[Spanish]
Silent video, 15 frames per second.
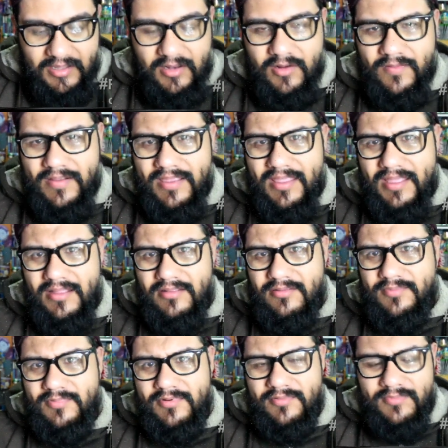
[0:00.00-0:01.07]
y lo va guiando
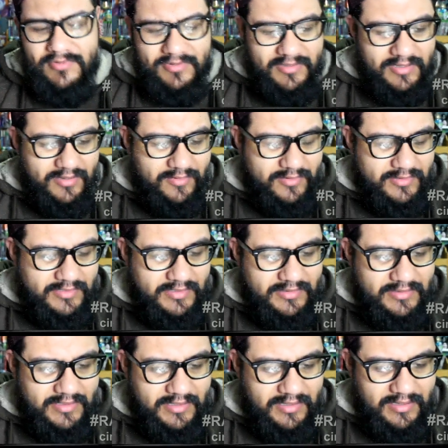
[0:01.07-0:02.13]
por un montón de
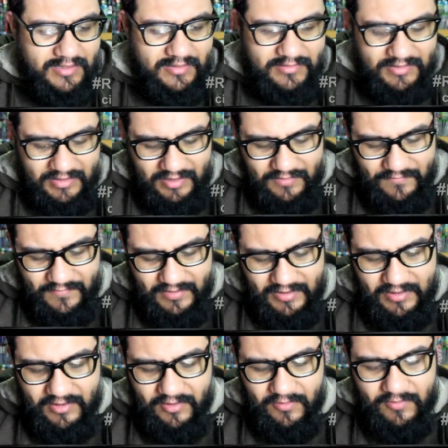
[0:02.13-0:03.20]
cosas eh, hasta que al
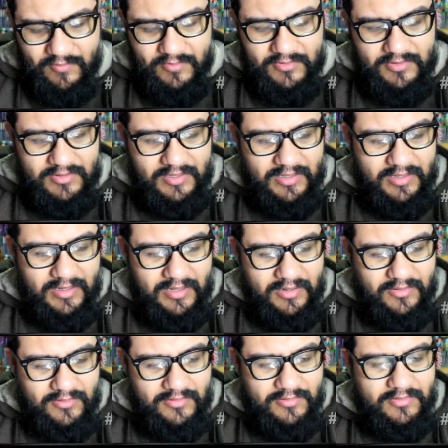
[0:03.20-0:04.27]
fin le roba un montón de
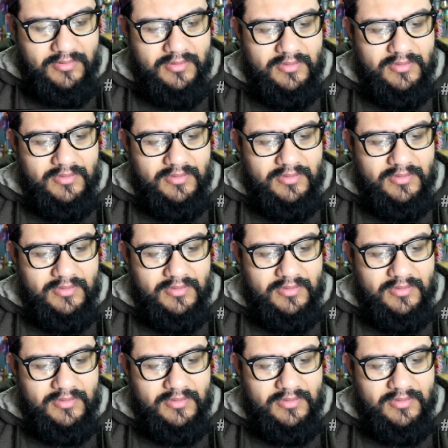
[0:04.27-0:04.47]
dinero,